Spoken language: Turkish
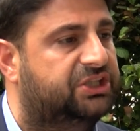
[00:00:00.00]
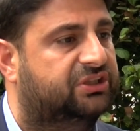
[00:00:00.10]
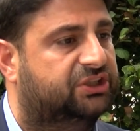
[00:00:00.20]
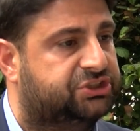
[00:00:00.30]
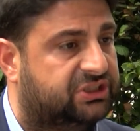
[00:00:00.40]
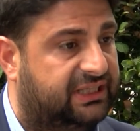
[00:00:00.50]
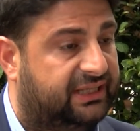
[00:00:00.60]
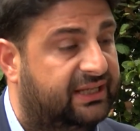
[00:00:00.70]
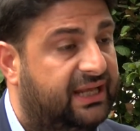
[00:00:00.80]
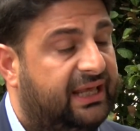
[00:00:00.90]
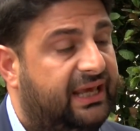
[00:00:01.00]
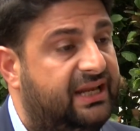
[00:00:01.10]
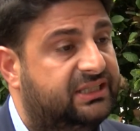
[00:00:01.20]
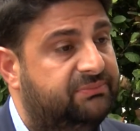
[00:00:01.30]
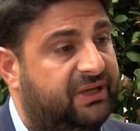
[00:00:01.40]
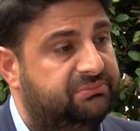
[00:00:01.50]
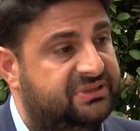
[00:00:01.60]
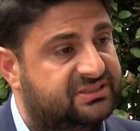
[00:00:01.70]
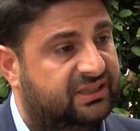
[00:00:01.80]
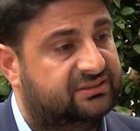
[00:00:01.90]
çalışırken, hele ki ben
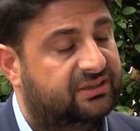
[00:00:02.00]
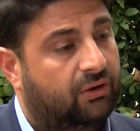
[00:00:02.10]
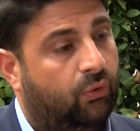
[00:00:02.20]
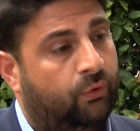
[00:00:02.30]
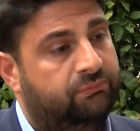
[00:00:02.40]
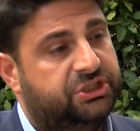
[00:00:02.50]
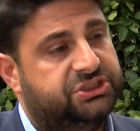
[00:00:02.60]
bizzat 15